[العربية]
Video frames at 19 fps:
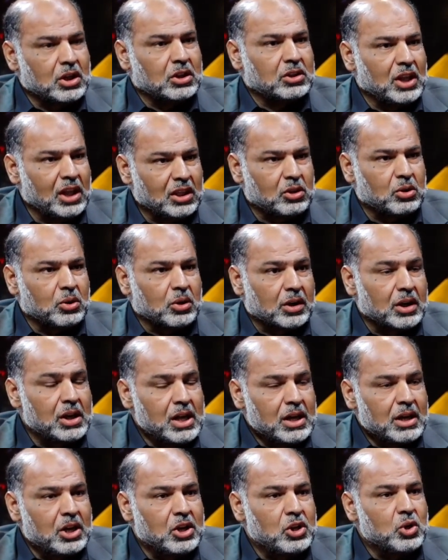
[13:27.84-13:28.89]
تذكر
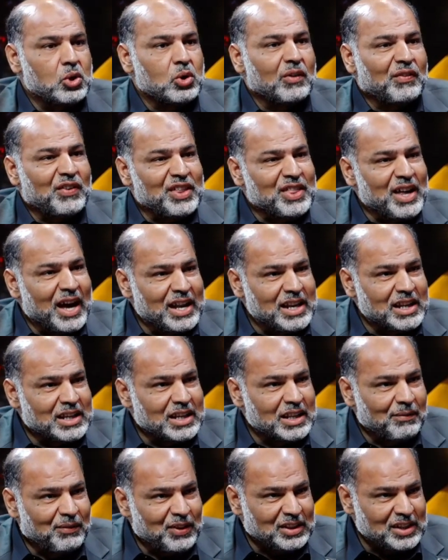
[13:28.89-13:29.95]
انه في
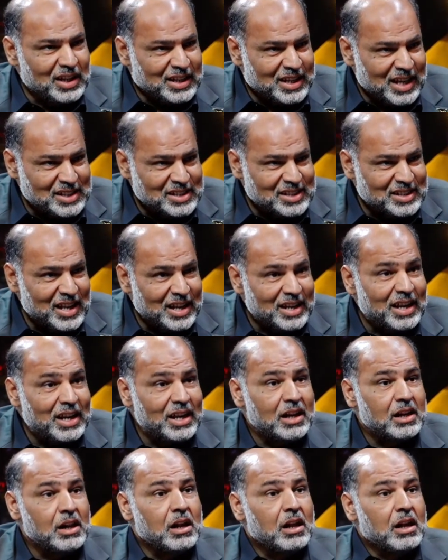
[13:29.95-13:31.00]
ذلك في تلك السنه
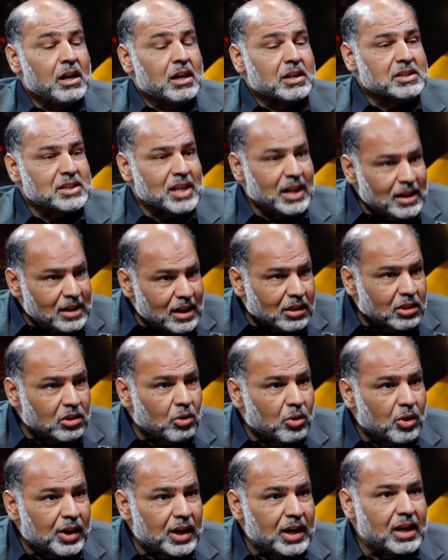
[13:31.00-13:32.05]
صلى
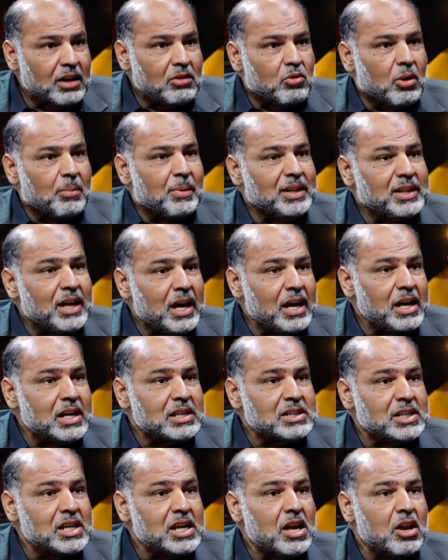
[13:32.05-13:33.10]
الظهرين وبدا
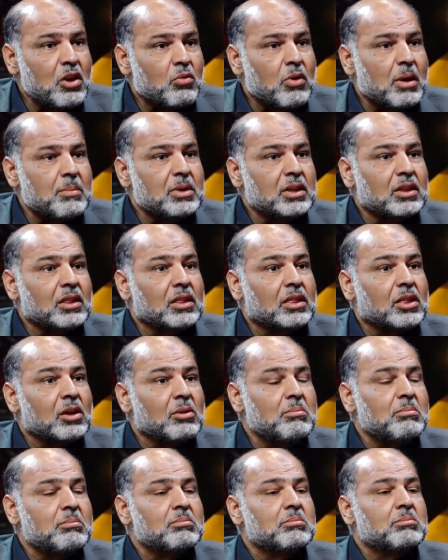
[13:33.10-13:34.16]
يسير ومن
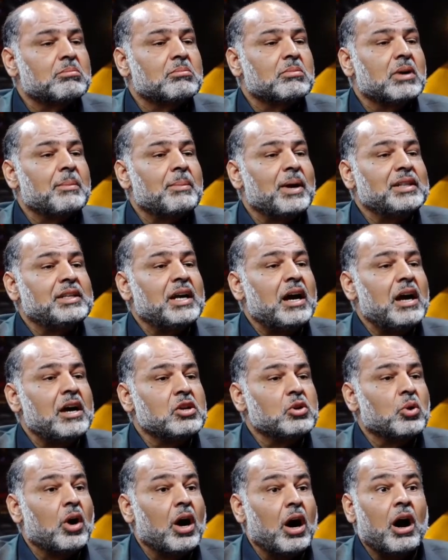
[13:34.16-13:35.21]
ثم بدا
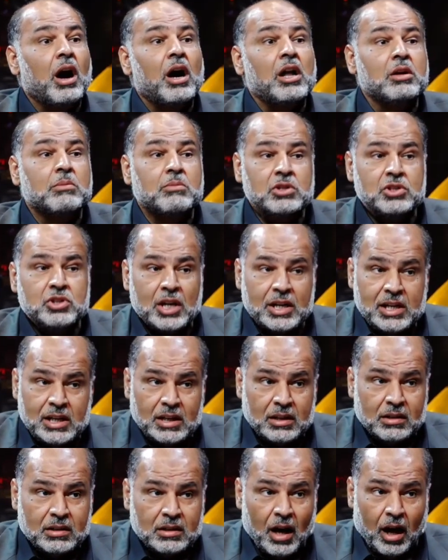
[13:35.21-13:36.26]
ايها عالم جليل
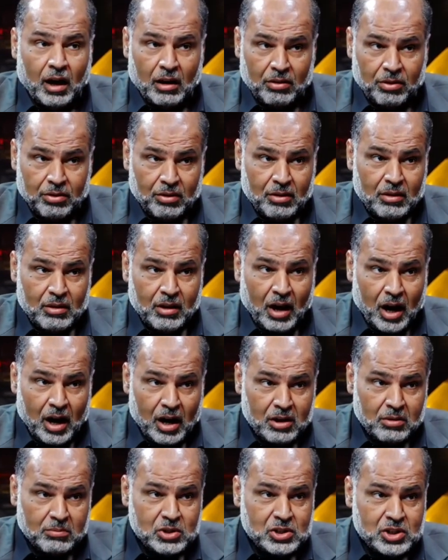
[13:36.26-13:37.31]
لاحظ
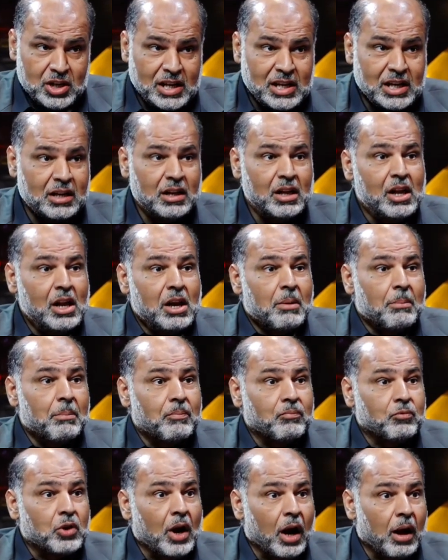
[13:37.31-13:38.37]
عالم جليل سيد صالح
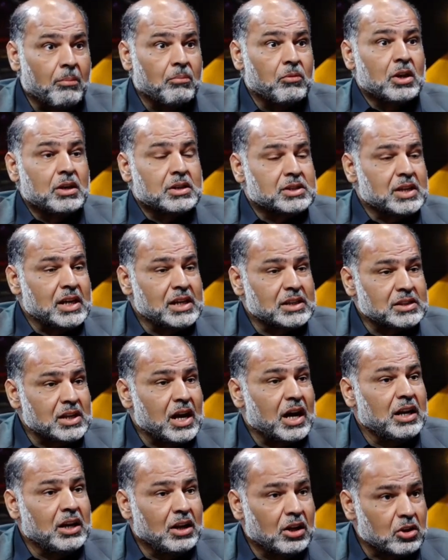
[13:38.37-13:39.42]
نعم سيد
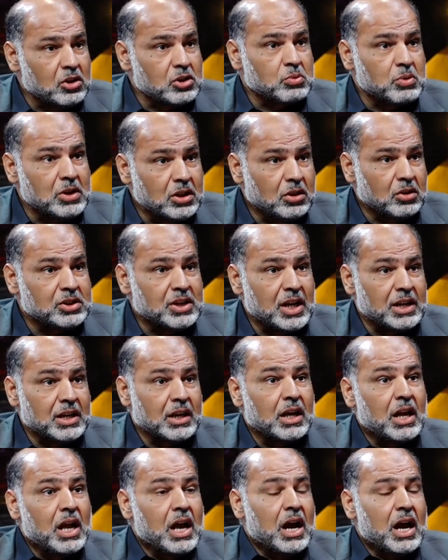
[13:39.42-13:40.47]
صالح القزويني الحسيني
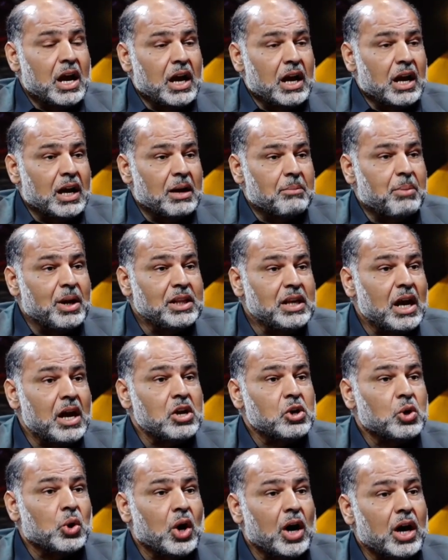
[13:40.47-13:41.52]
آه، بدا
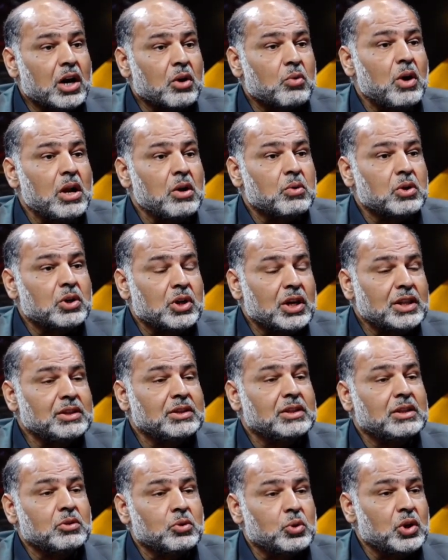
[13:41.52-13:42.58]
يهرول
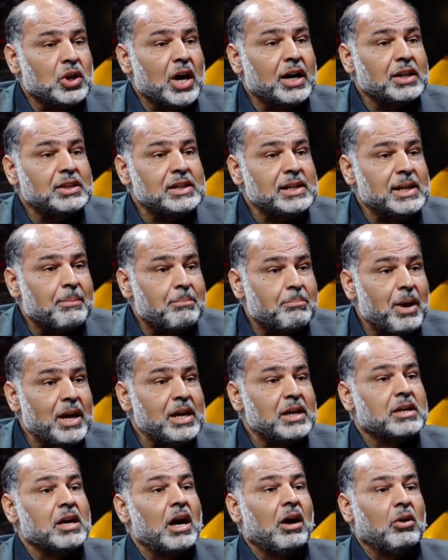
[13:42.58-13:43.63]
وينادي
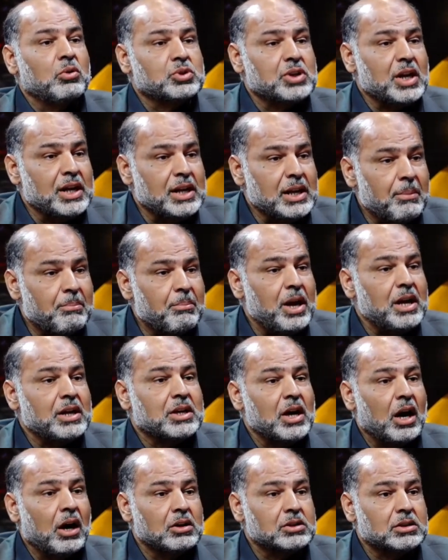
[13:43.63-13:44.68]
لبيك يا حسين لبيك
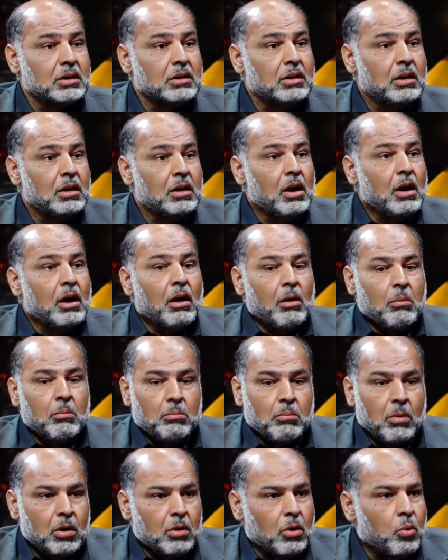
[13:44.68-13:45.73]
كان وحده لو كان ويا
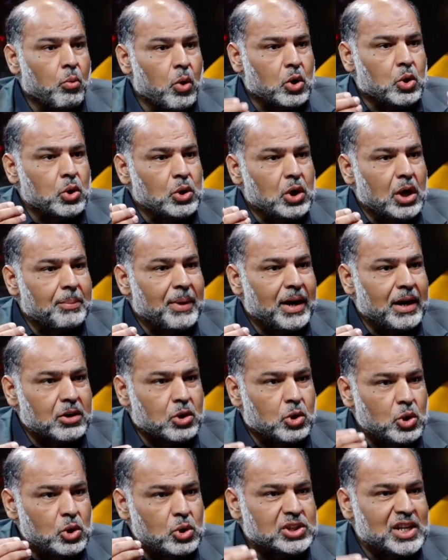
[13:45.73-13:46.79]
مجموعه هو كلما
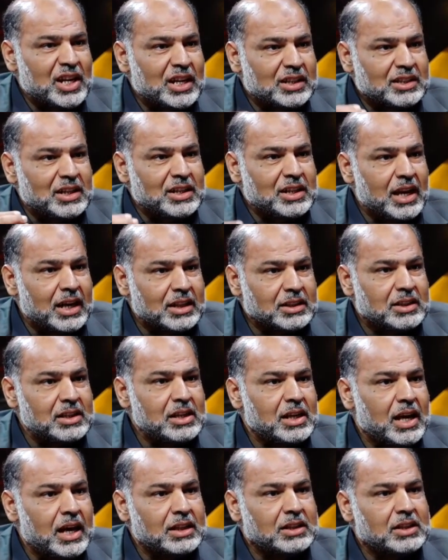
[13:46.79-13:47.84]
كل سنه ياتي
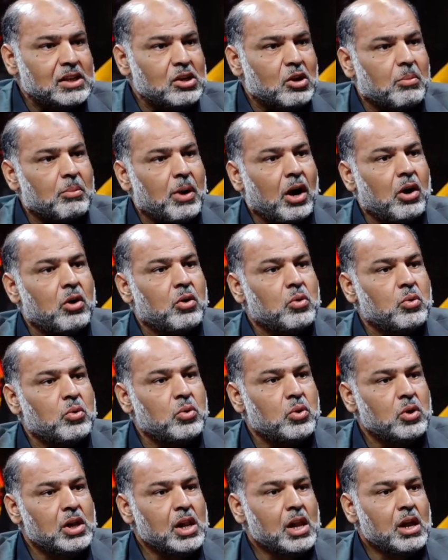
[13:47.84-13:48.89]
ياتي ومعه